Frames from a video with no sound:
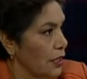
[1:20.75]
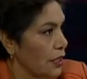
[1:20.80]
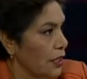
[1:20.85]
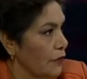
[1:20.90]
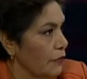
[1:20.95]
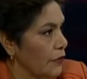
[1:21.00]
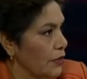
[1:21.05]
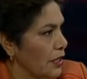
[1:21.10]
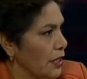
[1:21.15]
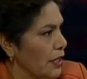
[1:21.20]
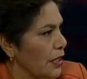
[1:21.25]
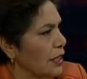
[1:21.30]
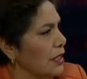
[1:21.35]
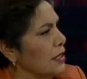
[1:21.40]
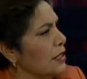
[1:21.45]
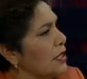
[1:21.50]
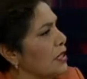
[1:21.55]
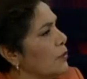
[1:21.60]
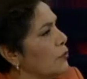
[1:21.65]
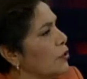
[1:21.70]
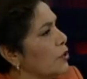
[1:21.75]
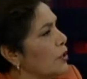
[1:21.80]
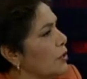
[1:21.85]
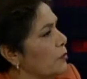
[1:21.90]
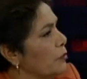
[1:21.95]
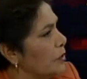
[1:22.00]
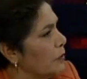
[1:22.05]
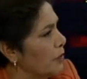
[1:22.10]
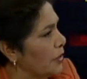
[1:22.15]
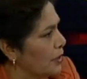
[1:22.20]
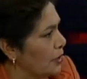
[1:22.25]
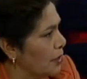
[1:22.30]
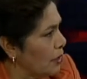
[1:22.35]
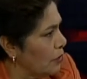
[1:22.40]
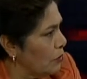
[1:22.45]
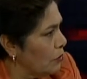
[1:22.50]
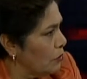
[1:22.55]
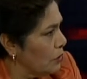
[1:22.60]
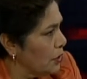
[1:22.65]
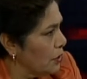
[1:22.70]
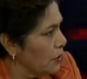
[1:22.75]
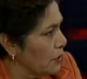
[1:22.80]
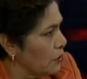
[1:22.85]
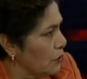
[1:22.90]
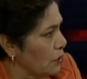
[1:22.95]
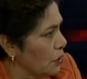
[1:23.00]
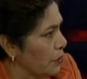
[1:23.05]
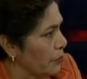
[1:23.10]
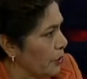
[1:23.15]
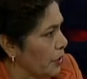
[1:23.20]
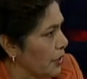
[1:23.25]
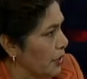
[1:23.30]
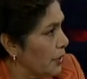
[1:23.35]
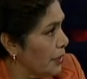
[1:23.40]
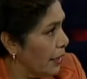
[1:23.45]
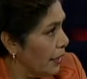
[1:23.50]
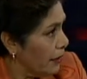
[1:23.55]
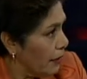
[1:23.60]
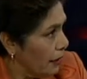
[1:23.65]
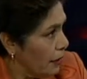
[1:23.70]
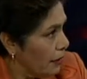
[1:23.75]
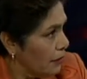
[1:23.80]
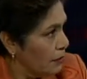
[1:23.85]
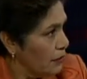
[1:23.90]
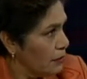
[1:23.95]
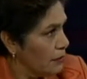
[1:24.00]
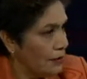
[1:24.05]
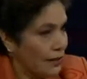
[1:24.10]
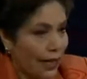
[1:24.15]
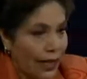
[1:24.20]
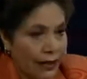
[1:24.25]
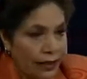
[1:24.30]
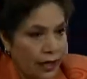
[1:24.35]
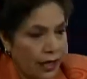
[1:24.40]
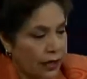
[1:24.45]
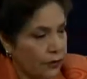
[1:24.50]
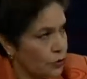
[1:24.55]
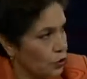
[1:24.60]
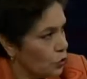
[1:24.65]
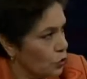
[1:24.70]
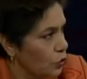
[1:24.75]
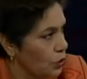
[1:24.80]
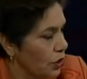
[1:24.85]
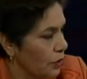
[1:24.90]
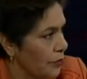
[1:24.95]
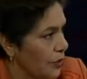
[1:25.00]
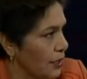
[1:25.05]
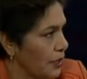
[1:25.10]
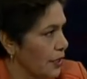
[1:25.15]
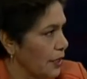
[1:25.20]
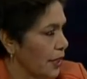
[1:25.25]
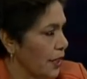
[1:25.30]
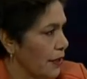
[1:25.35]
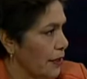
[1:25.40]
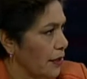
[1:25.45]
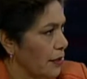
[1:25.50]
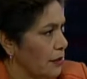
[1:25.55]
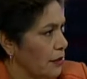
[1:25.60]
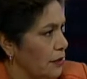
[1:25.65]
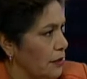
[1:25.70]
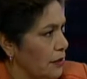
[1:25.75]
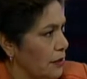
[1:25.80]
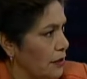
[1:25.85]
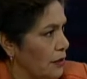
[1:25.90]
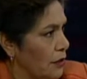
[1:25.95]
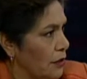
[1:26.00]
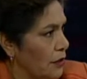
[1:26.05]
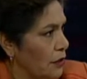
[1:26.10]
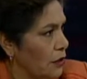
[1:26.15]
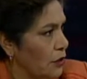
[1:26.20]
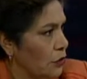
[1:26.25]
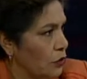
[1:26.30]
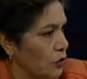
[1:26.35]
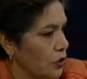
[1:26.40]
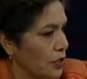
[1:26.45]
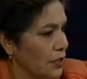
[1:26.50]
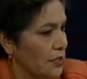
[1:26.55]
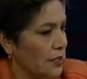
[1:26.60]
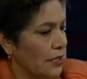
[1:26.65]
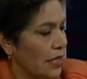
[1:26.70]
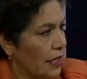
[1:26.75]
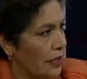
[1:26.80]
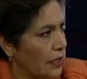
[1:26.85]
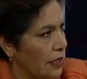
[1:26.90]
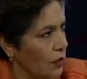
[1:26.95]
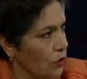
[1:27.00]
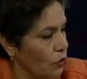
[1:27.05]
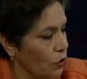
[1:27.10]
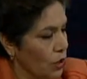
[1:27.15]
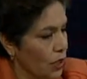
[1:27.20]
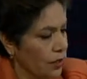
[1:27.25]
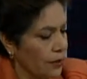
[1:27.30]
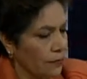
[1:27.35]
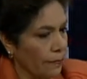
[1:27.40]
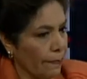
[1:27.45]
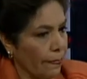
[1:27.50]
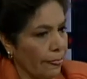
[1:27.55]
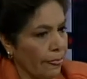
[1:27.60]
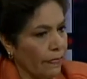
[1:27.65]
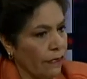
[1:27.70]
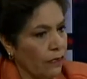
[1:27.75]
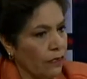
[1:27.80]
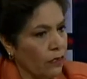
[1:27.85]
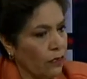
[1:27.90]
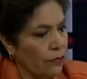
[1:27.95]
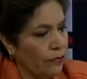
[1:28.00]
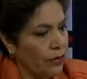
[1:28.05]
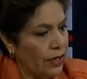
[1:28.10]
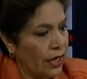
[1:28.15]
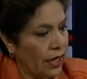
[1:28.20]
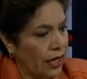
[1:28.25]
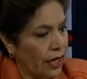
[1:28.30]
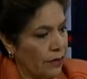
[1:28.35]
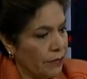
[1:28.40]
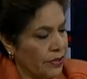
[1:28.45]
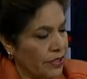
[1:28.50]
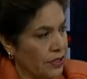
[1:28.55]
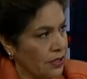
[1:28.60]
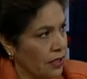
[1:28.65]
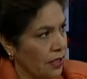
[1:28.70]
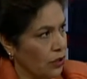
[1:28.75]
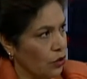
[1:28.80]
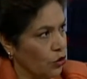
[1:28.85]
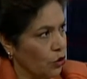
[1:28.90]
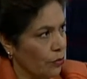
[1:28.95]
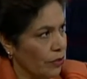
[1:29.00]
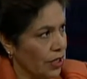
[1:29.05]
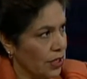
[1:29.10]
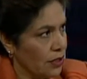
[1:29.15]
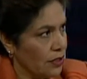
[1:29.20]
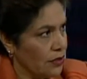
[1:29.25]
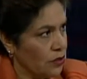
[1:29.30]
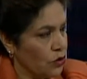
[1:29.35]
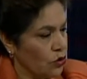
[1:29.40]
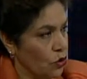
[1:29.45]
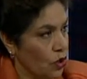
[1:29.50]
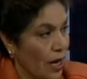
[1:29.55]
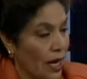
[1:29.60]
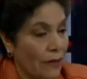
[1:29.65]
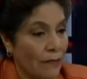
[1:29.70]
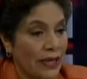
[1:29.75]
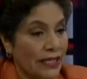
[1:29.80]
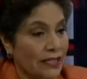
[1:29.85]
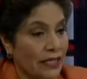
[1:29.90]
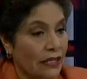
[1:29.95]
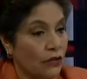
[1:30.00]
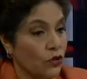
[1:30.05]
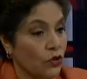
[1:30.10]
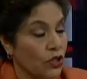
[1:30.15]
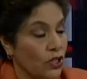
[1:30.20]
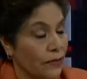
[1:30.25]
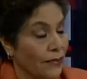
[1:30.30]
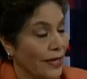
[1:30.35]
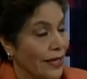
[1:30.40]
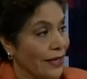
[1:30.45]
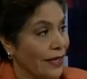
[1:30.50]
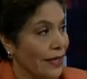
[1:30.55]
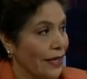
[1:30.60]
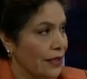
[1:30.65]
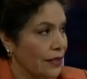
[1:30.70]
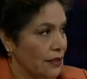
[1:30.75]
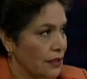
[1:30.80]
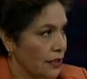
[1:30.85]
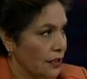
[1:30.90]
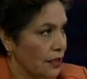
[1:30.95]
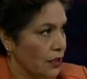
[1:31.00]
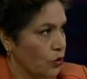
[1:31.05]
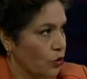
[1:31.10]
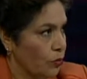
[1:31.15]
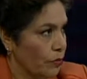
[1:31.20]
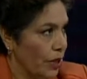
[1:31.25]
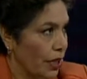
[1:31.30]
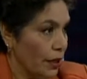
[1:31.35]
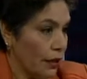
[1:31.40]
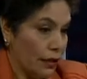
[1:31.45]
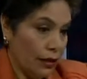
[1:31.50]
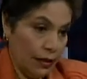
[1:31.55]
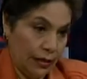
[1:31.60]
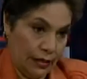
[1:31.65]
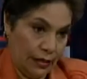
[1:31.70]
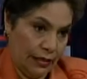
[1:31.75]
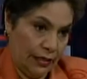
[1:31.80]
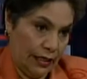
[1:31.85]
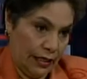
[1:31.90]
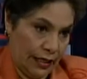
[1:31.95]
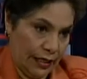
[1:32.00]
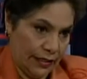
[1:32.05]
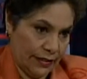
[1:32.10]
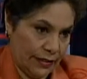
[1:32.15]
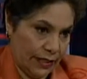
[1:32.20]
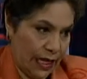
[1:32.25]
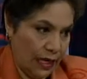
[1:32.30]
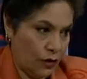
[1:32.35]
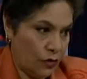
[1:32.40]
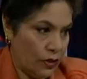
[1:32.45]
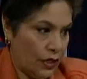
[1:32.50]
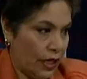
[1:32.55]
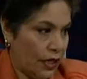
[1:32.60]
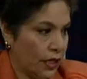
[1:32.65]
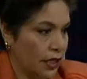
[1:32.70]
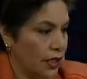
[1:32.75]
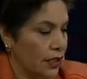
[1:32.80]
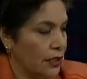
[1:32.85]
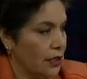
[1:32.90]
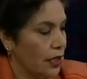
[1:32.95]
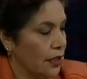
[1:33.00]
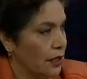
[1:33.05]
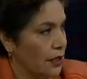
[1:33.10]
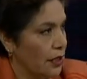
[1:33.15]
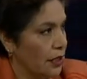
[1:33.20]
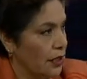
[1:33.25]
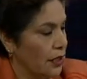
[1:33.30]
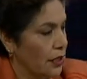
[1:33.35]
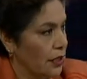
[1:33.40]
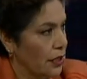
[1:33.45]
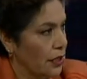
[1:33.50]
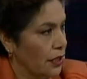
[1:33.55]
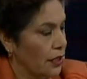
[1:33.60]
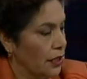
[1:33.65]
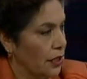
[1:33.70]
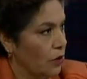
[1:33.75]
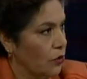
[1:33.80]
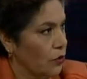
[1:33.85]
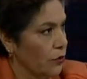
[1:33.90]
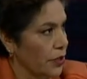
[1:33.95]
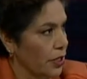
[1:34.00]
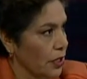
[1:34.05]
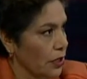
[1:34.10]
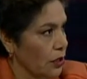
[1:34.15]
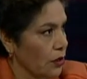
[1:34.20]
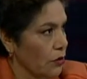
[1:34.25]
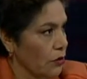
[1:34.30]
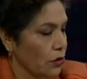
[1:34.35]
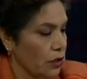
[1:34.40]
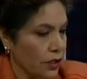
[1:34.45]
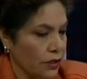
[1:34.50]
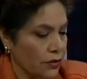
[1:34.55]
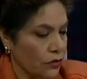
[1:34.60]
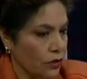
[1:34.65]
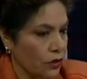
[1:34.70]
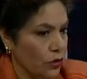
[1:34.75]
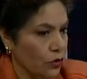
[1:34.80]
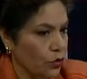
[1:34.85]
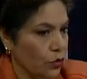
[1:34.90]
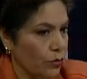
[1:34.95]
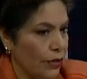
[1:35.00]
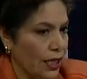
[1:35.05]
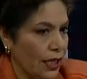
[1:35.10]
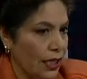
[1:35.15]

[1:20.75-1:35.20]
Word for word: y a la final ¿qué tenemos del primer diálogo que hizo Jiménez? Nada nada, absolutamente nada. Entonces, si aquí no hay la capacidad de tomar decisión al más alto nivel que la tiene que tomar quien está con las riendas del gobierno, que soy en